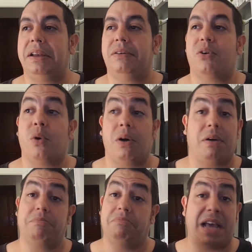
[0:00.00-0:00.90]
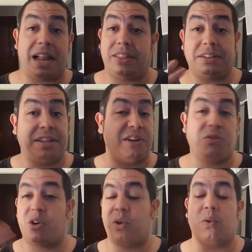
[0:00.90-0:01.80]
¿vale? Un juego, al Destiny
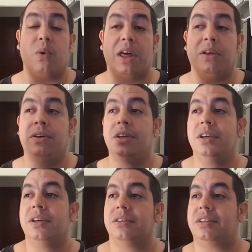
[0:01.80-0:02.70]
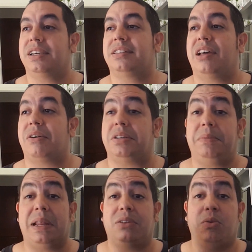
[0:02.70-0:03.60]
1 no he jugado Sí que estaba
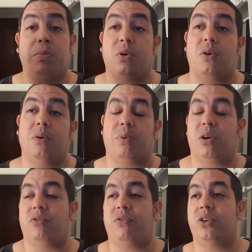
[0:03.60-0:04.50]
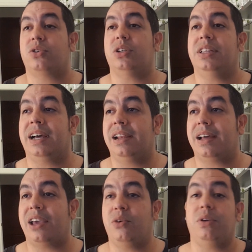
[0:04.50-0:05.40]
así mirando un poco por los foros y
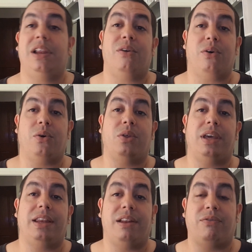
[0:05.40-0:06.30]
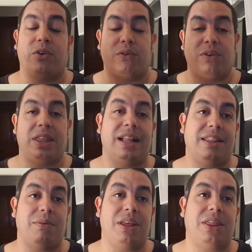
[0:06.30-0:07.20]
tal. Hay un hilo en el foro
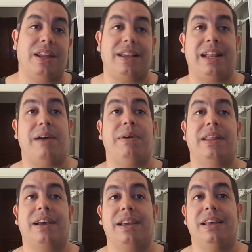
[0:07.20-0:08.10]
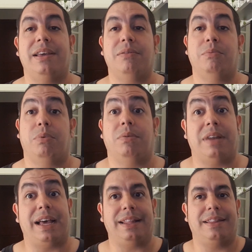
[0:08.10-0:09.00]
oficial de Blizzard que la verdad que
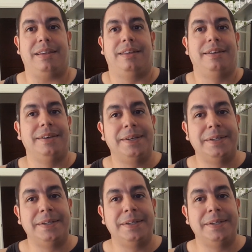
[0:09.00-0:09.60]
la gente